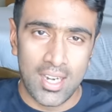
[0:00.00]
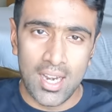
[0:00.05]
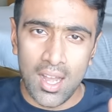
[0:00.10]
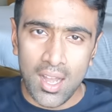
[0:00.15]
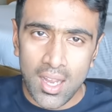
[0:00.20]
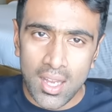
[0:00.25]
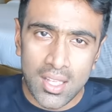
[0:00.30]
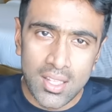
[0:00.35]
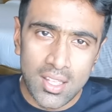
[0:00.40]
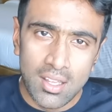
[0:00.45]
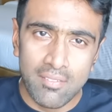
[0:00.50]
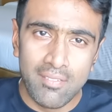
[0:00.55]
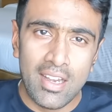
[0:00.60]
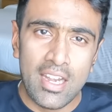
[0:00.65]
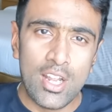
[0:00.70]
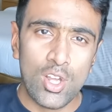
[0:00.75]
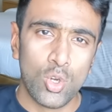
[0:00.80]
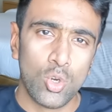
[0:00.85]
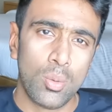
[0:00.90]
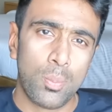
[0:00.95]
நான் இந்த
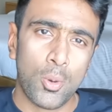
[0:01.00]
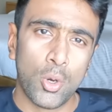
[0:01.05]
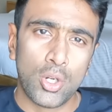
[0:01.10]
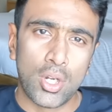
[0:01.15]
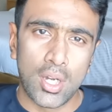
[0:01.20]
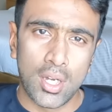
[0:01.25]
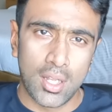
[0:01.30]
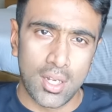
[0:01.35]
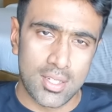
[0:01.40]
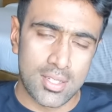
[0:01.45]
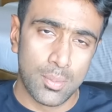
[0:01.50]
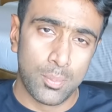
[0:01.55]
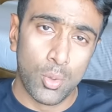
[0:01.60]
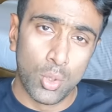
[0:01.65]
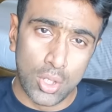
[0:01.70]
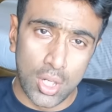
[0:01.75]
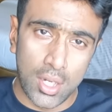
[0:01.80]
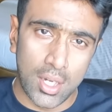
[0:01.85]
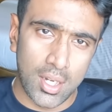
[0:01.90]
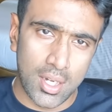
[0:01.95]
வீடியோவை போட்டுருக்கிற
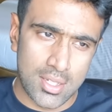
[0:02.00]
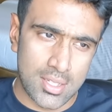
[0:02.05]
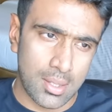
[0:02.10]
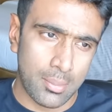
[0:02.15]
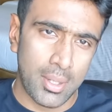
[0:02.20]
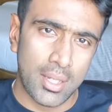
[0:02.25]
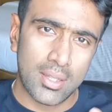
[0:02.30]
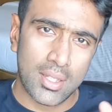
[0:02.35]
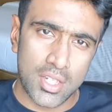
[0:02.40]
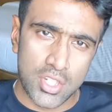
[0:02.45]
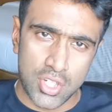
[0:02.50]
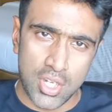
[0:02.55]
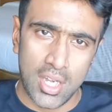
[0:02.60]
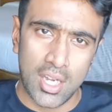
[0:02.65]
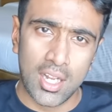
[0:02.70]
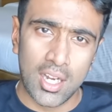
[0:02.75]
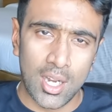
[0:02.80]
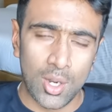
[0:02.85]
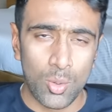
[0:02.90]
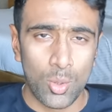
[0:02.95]
போட்டுட்டு இருக்கிற சமயத்தில்
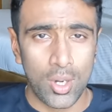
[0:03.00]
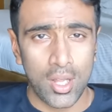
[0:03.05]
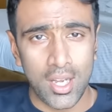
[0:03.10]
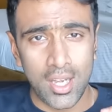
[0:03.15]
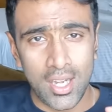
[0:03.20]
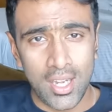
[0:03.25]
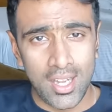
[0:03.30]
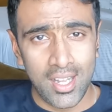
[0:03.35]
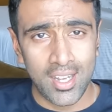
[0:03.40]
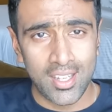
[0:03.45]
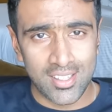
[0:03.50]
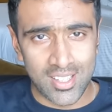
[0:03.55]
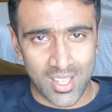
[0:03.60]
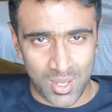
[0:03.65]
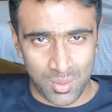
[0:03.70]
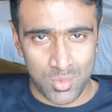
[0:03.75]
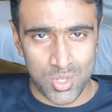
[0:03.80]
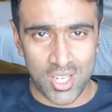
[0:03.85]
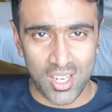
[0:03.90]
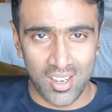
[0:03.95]
ஸ்ரீலங்காவோட இந்தியா
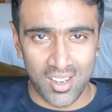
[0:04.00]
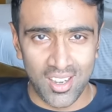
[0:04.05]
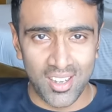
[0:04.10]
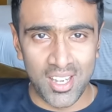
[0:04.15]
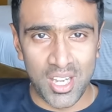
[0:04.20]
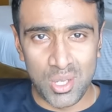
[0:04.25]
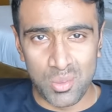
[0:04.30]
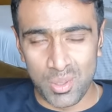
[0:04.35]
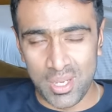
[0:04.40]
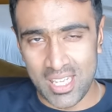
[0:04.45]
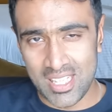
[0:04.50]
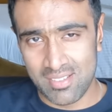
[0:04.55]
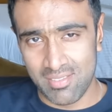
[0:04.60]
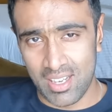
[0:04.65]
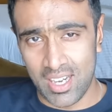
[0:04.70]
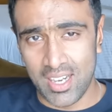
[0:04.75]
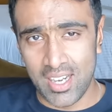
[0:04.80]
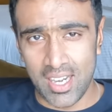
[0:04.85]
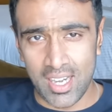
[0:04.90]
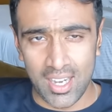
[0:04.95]
தரம்சாலாவில் டி ட்வெண்ட்டிஸ்
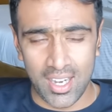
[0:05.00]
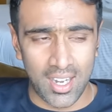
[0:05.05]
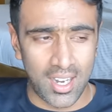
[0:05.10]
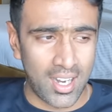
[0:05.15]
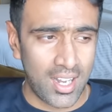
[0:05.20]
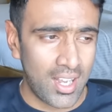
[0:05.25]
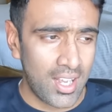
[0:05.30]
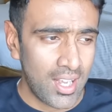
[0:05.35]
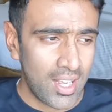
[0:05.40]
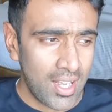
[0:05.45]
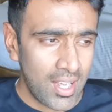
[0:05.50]
விளையாடிட்டு இருக்காங்க